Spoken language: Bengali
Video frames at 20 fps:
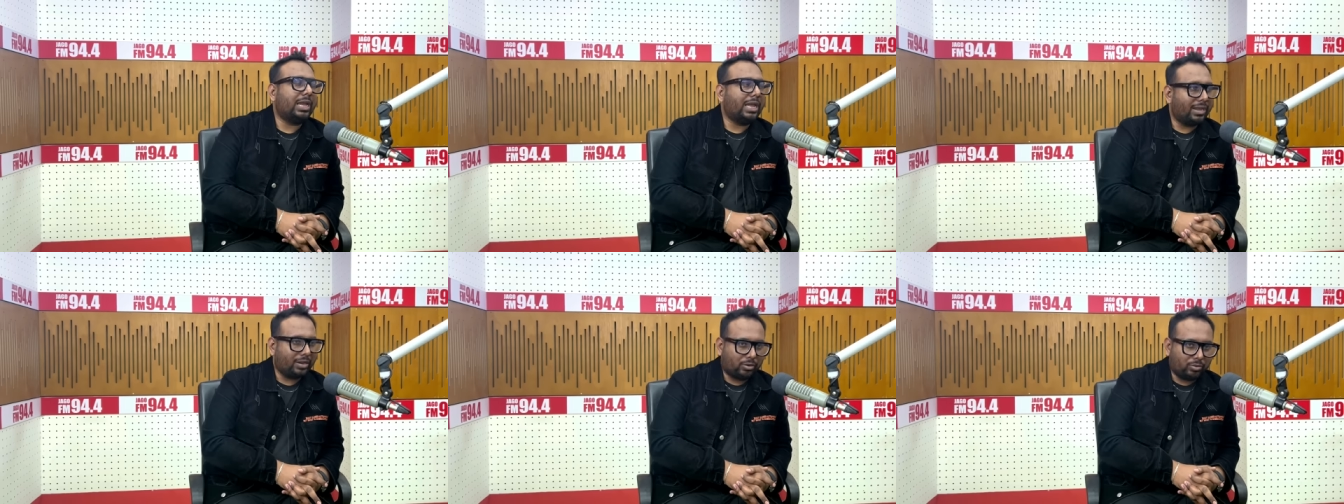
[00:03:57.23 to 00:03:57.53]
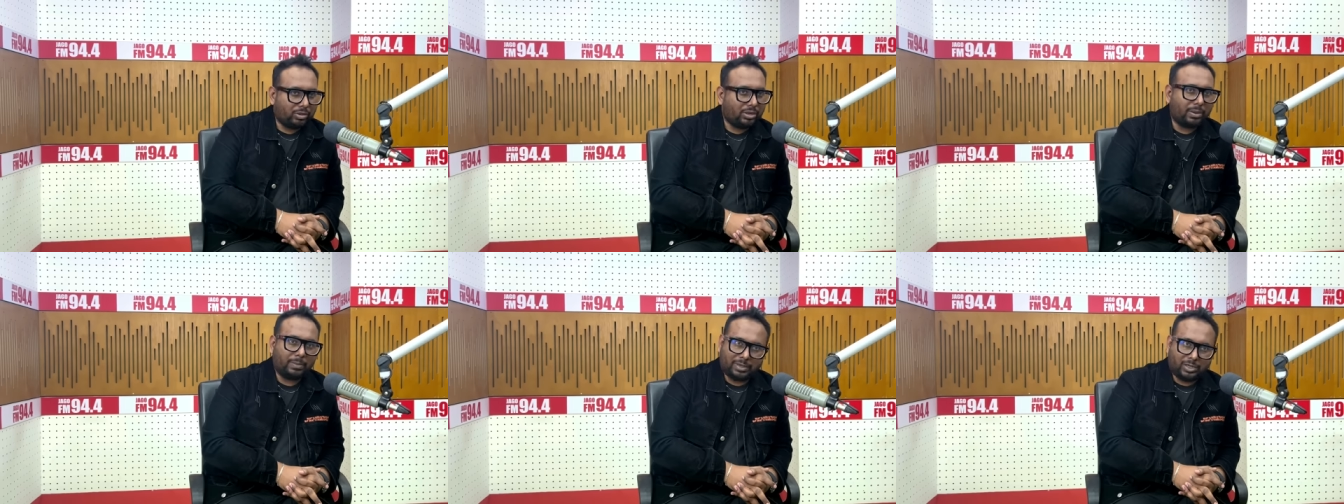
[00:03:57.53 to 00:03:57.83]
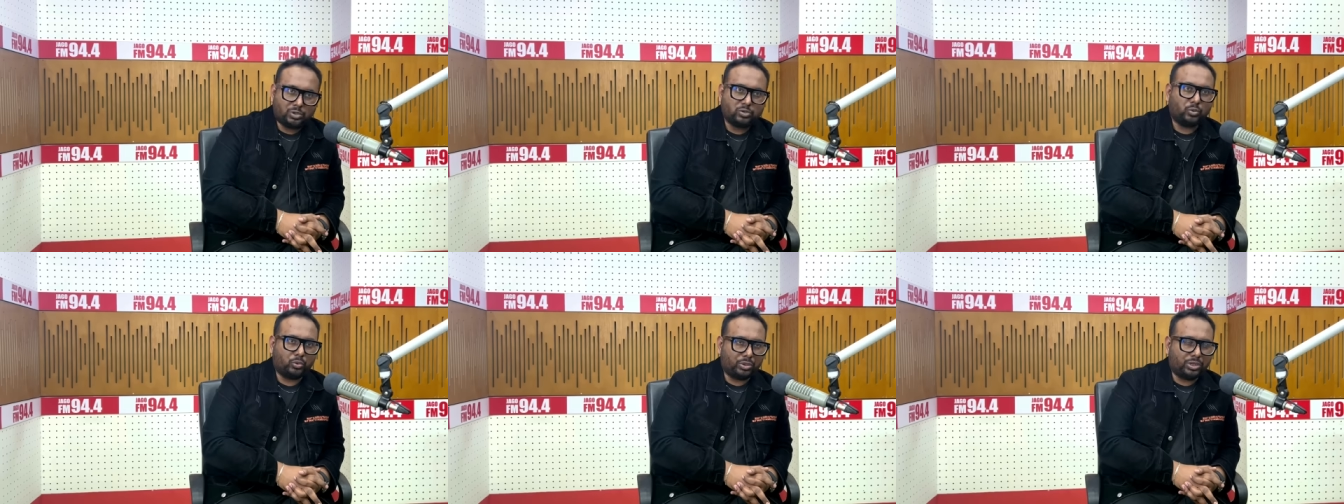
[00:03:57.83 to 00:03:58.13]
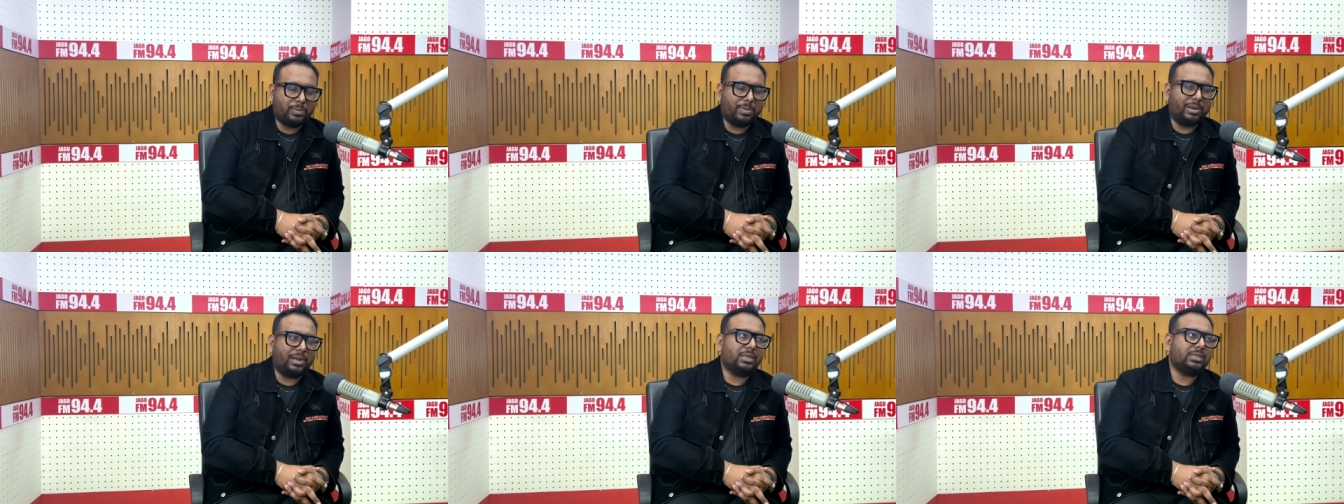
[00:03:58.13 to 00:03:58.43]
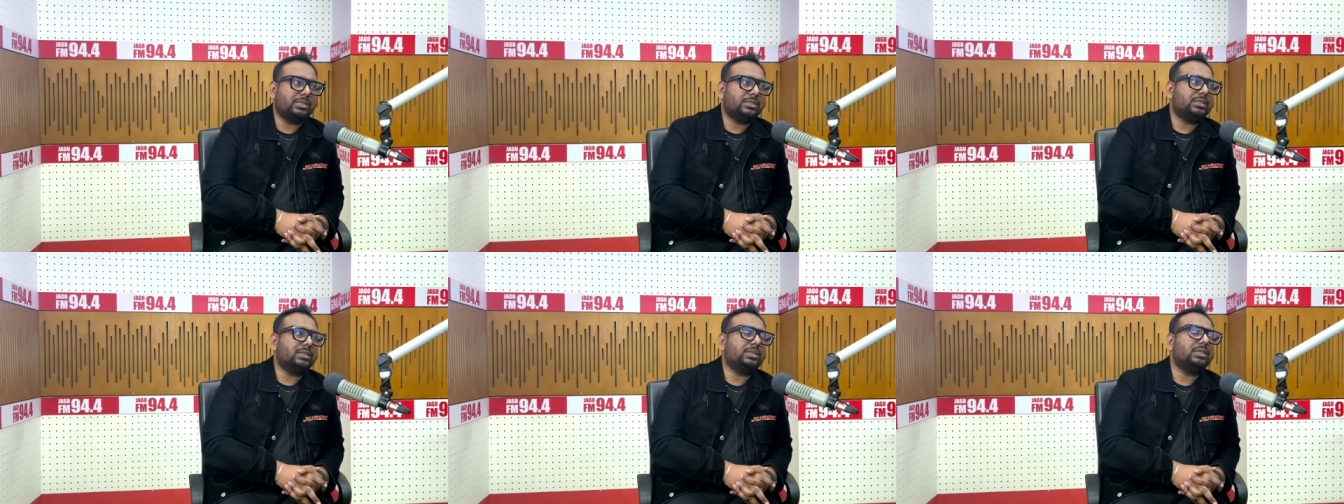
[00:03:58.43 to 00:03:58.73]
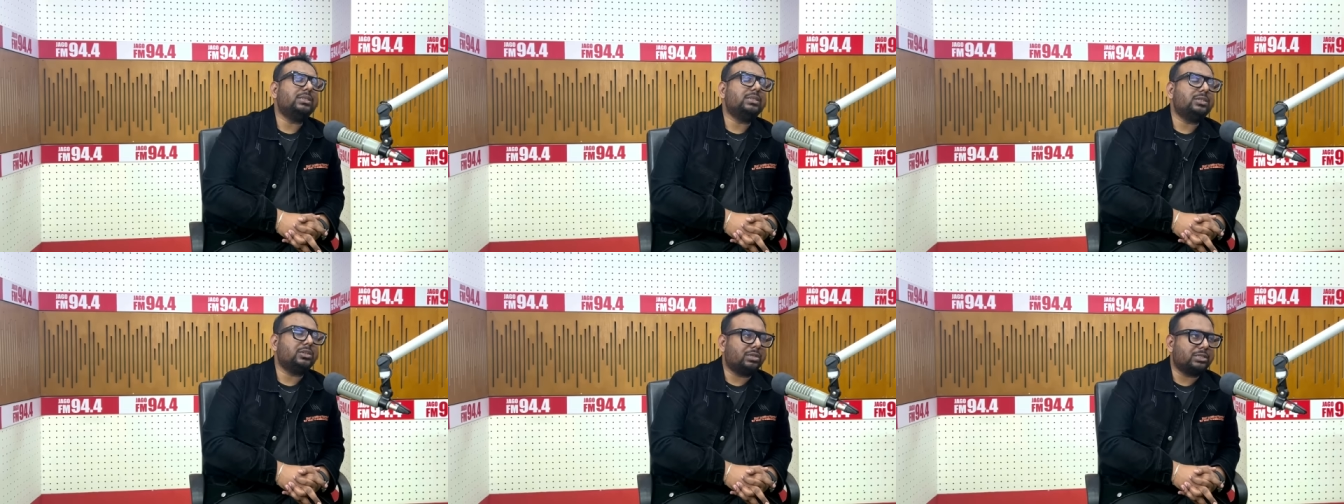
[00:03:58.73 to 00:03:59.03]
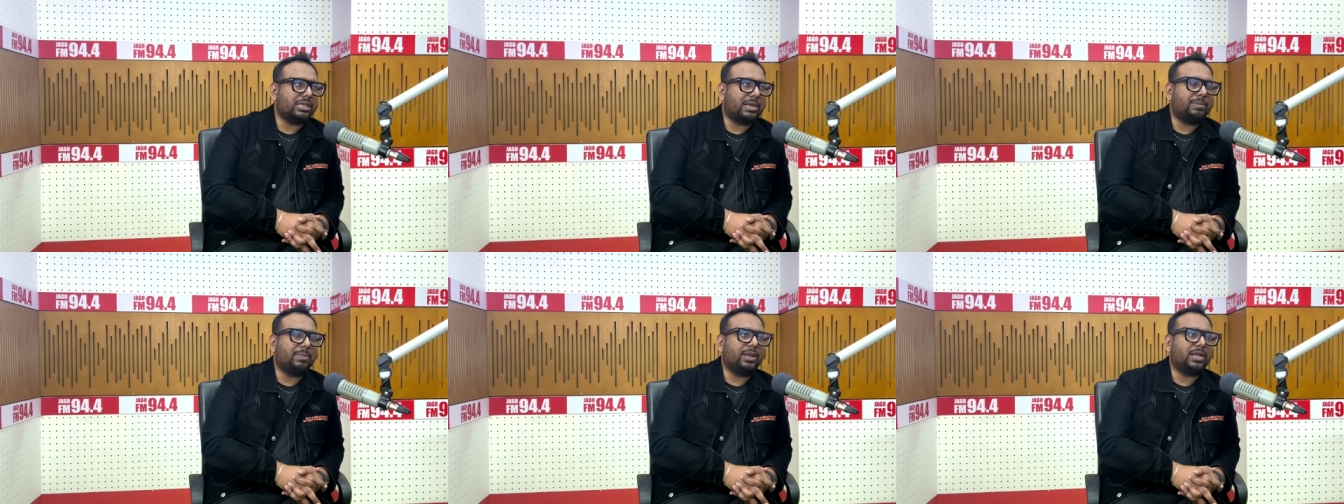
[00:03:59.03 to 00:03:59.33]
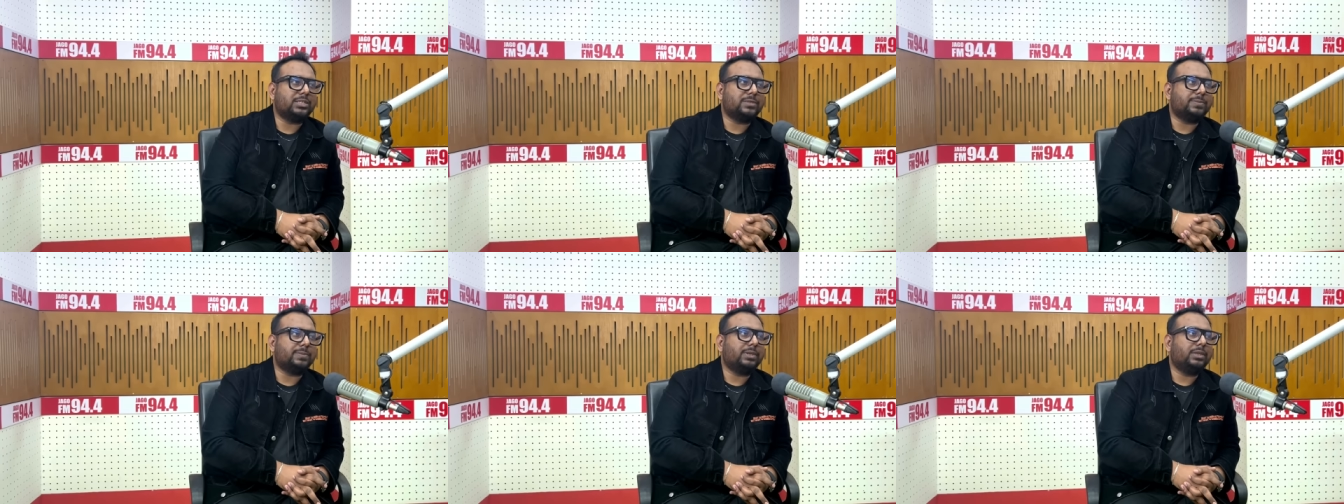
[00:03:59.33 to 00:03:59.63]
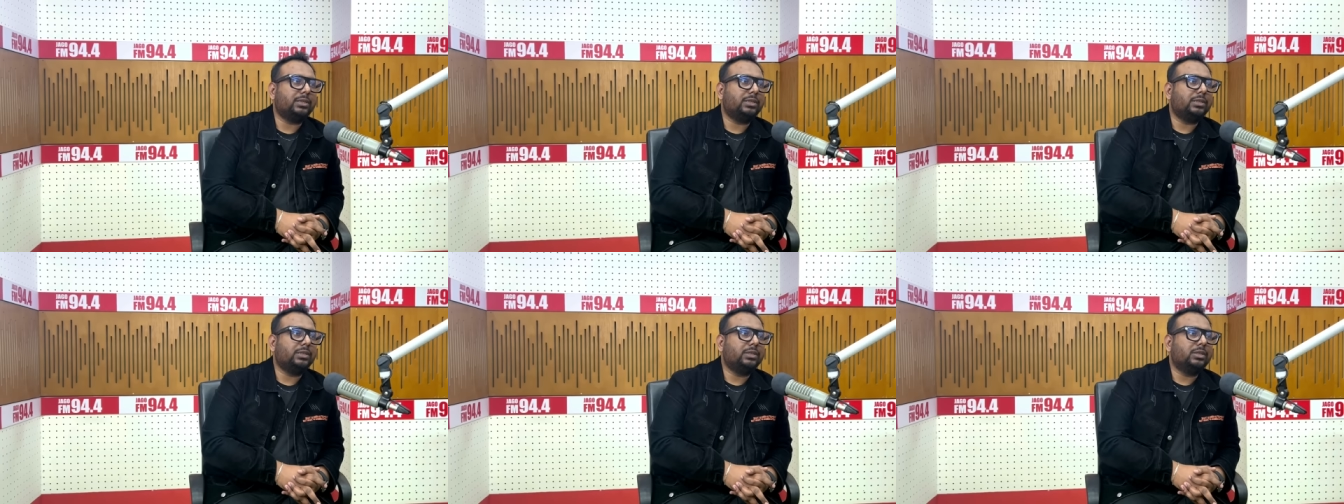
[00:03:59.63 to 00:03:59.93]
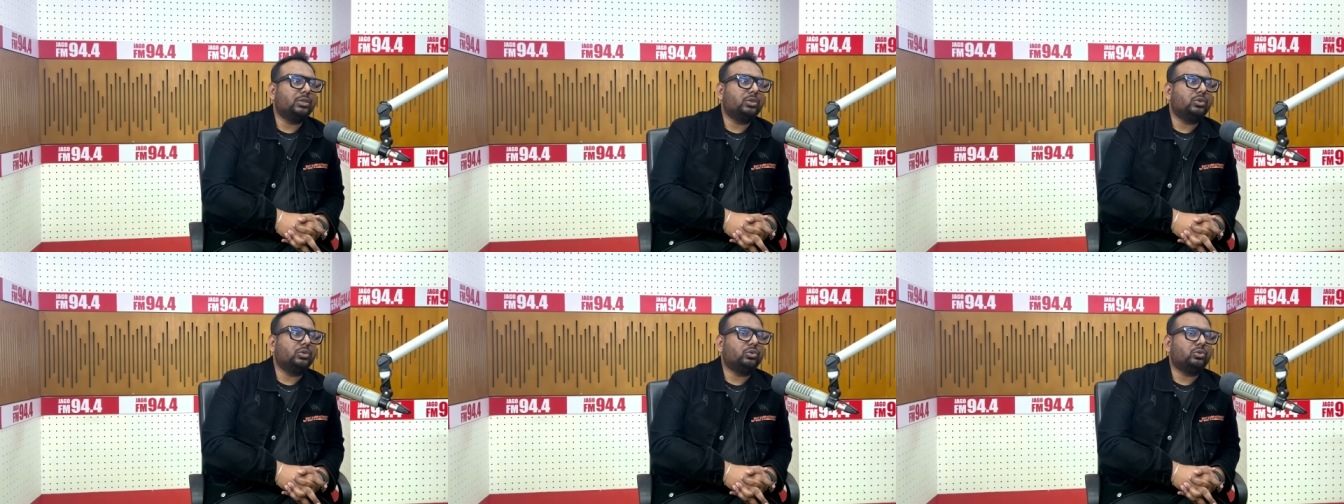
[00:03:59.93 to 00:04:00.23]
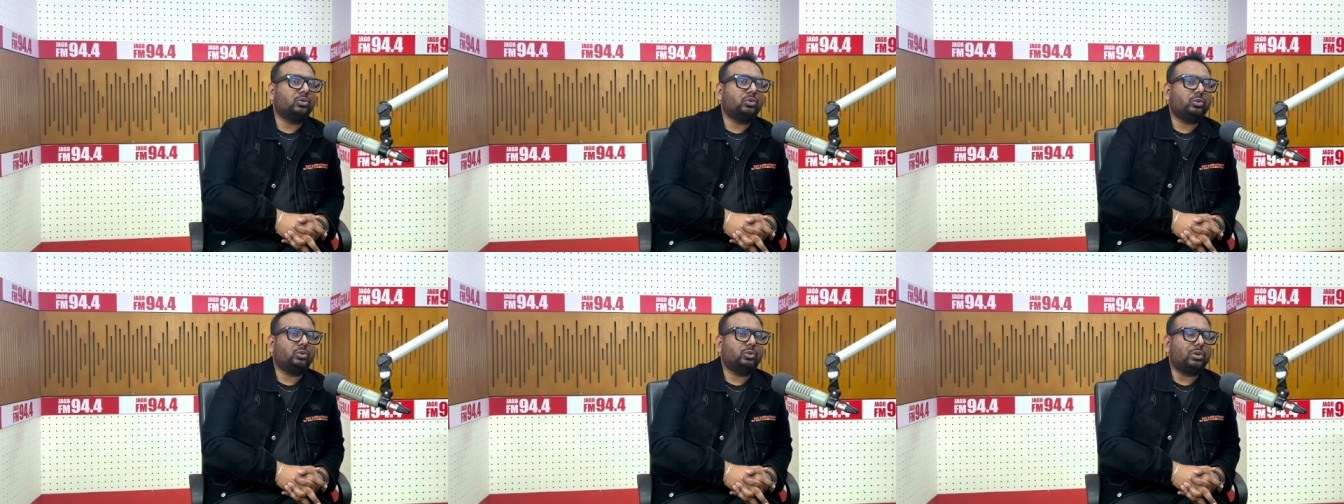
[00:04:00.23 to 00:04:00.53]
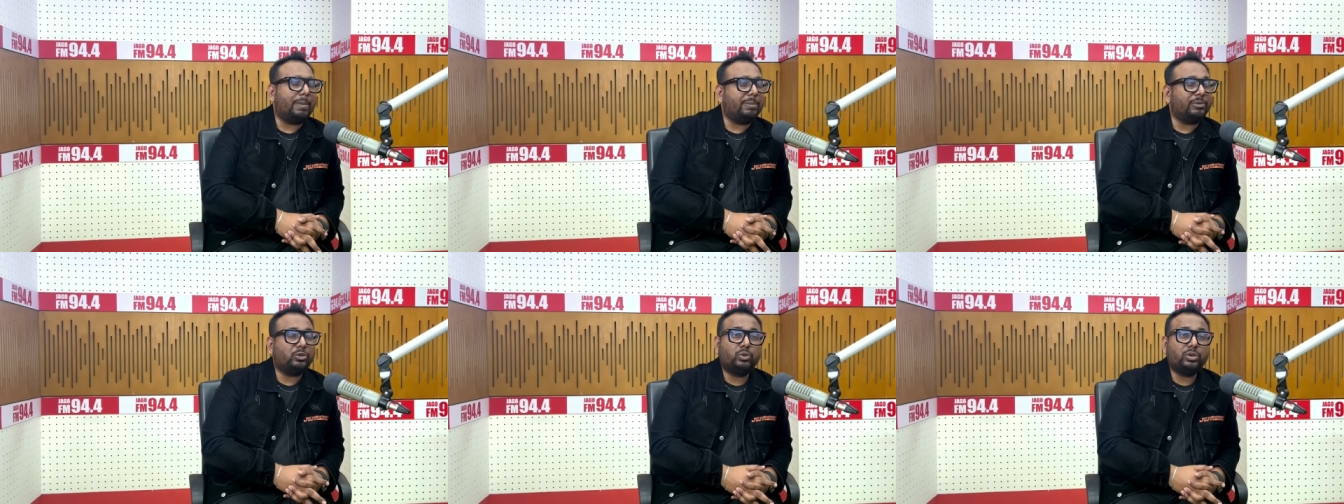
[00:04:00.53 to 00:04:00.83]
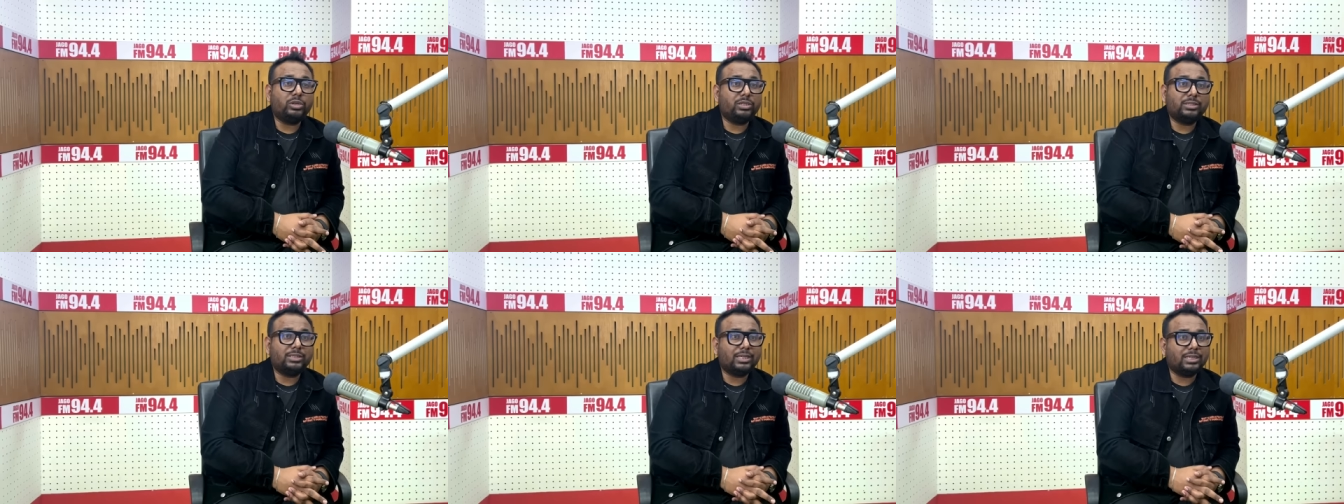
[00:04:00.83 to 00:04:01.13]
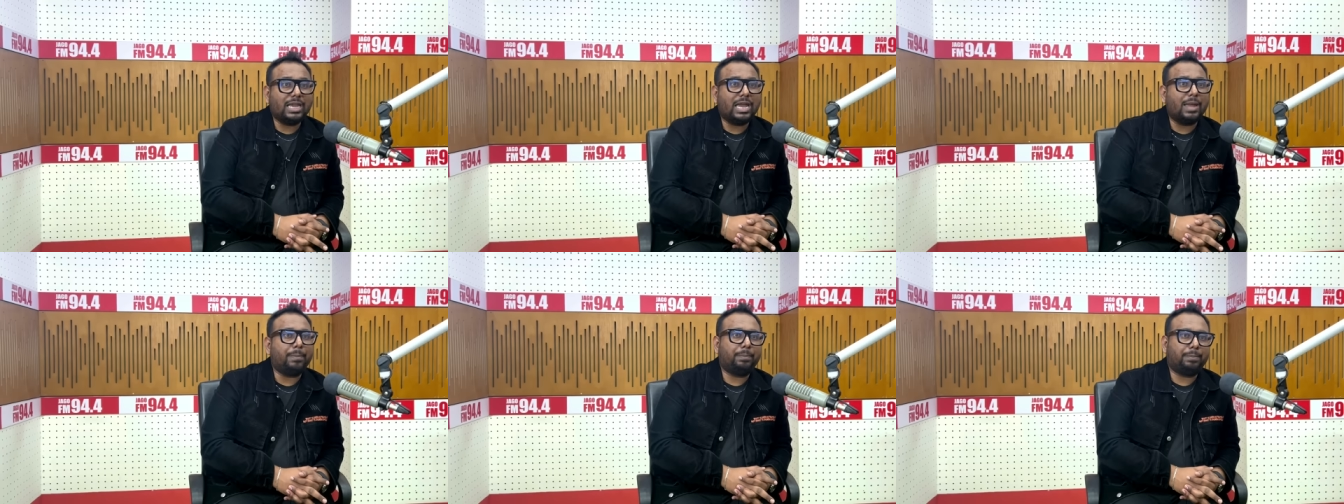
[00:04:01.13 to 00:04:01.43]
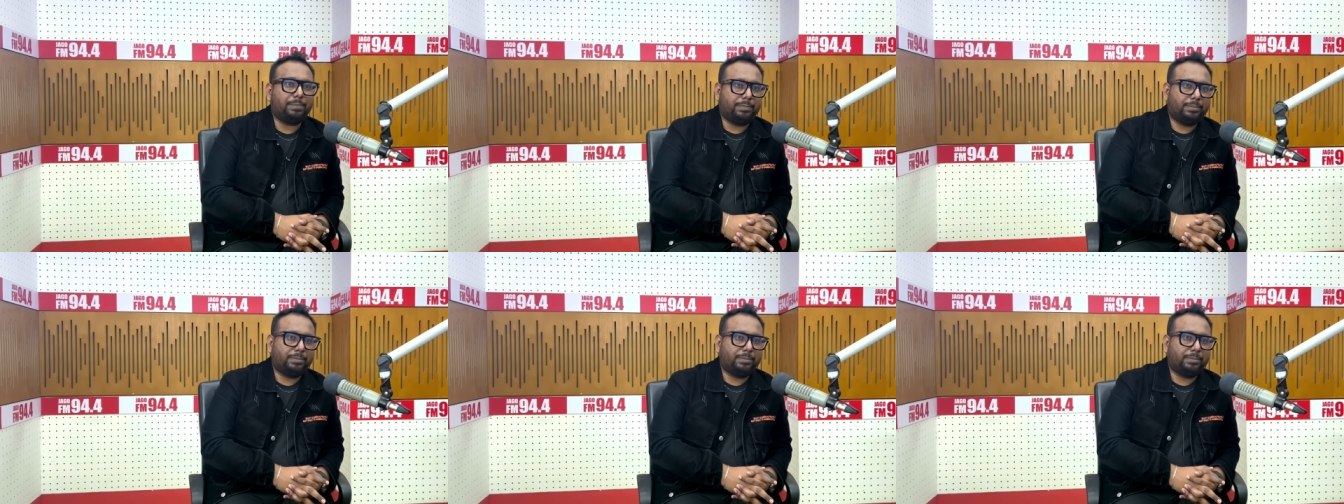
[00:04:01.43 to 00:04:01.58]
এখন আমি কিছু ওটি বানাইছি সেটা সামনে আসবে তো আমি তো ওটির থেকে গ্যাপ